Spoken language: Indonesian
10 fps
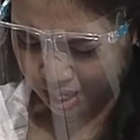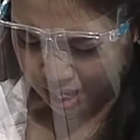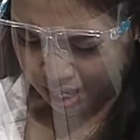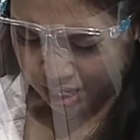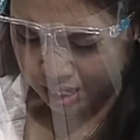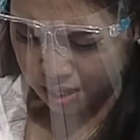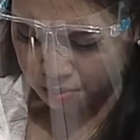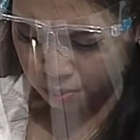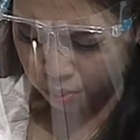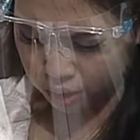Ia
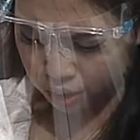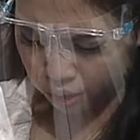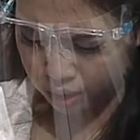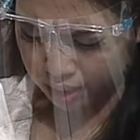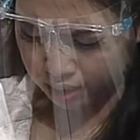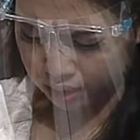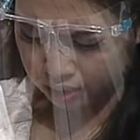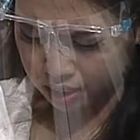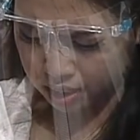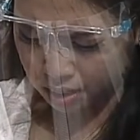membuat roda
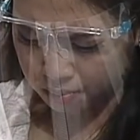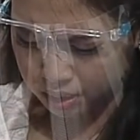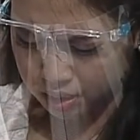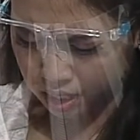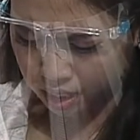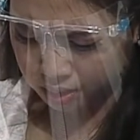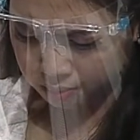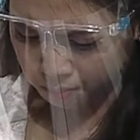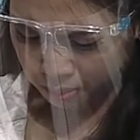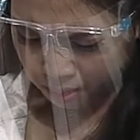keretanya berjalan
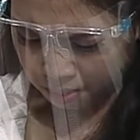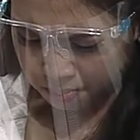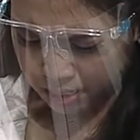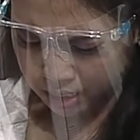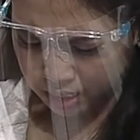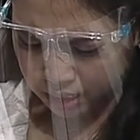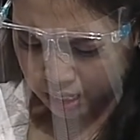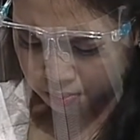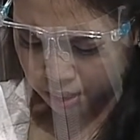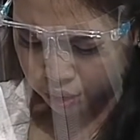miring dan
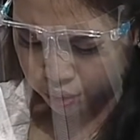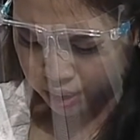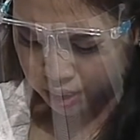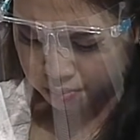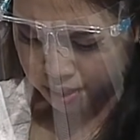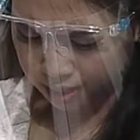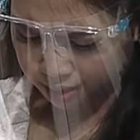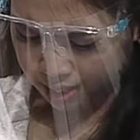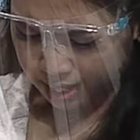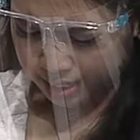maju dengan berat,
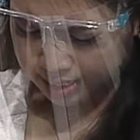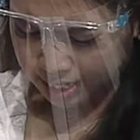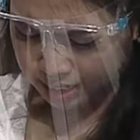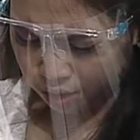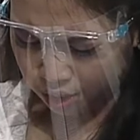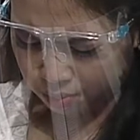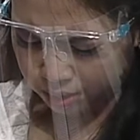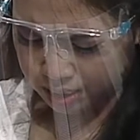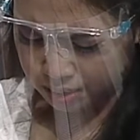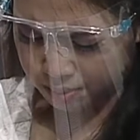sehingga orang
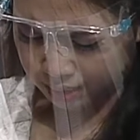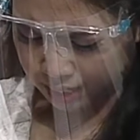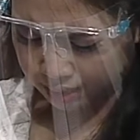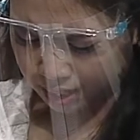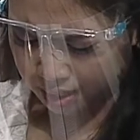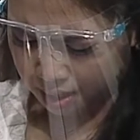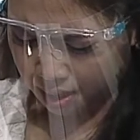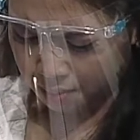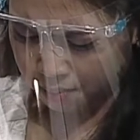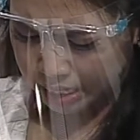Mesir berkata,
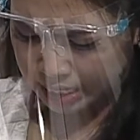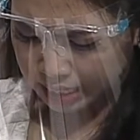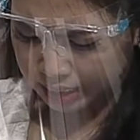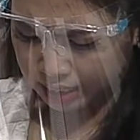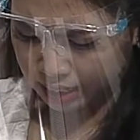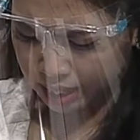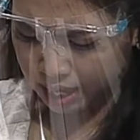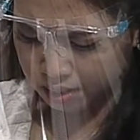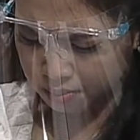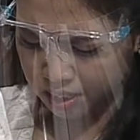Marilah kita lari
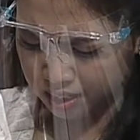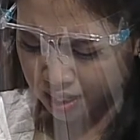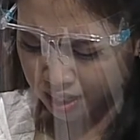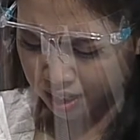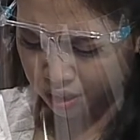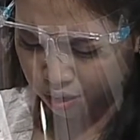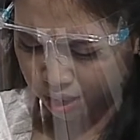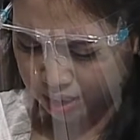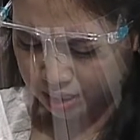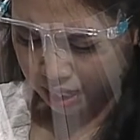meninggalkan orang
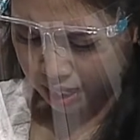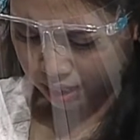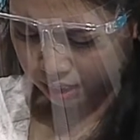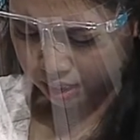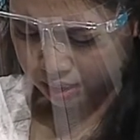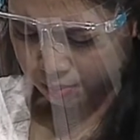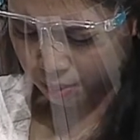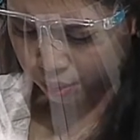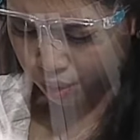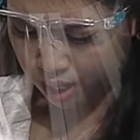Israel, sebab
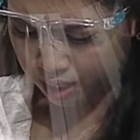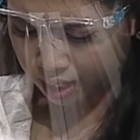Tuhanlah